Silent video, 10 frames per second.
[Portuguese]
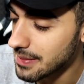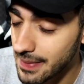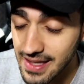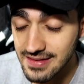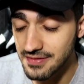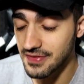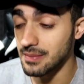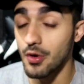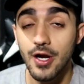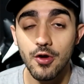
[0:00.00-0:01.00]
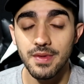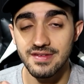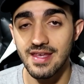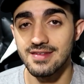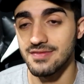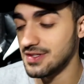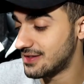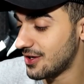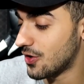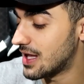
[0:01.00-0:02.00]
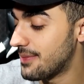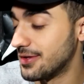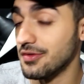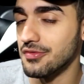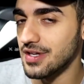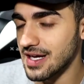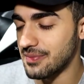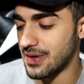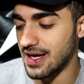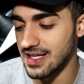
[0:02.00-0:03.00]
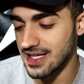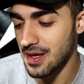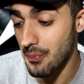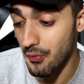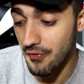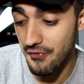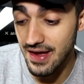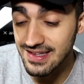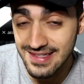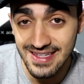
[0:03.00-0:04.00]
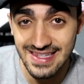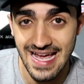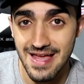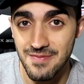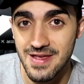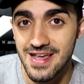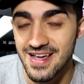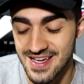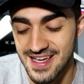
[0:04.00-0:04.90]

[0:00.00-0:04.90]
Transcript: Mas enfim, bora começar esse vídeo sem enrolar, mano. Eu vou ligar pra ela aqui por FaceTime.